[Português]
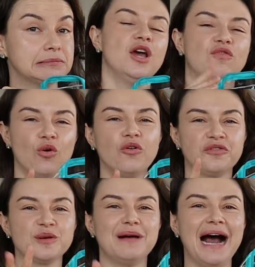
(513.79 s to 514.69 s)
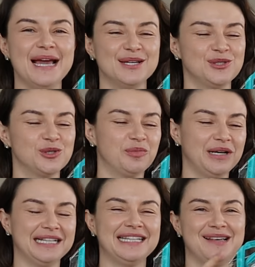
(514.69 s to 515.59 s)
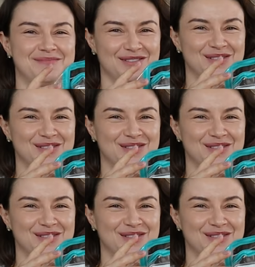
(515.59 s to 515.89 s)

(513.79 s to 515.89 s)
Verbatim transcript: eu vou confirmar e a gente põe na tela pra